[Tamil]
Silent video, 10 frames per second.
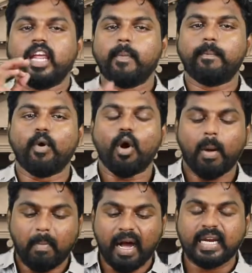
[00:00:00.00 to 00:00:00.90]

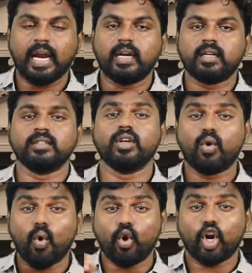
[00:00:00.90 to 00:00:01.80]
இப்போது மக்கள்கிட்டருந்து
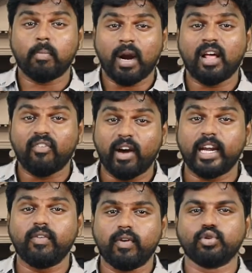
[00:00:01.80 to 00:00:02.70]
கொடூரமான
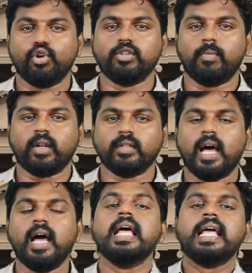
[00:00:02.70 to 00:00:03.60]
வரி வசூலிச்சு
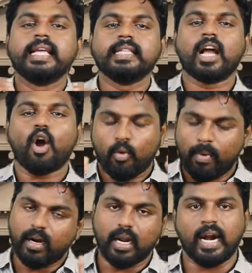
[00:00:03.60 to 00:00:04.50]
மட்டும்தான் இந்த
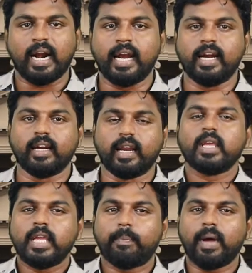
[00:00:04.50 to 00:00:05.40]
கவர்மெண்ட் ரன் ஆகிட்டு இருக்கு
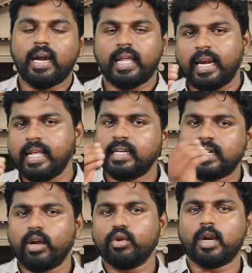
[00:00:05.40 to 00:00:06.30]
இப்போ நீங்கள்
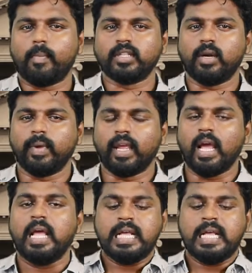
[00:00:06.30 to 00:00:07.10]
ரீசெண்டாக நியூஸில் பார்த்துருப்பீங்க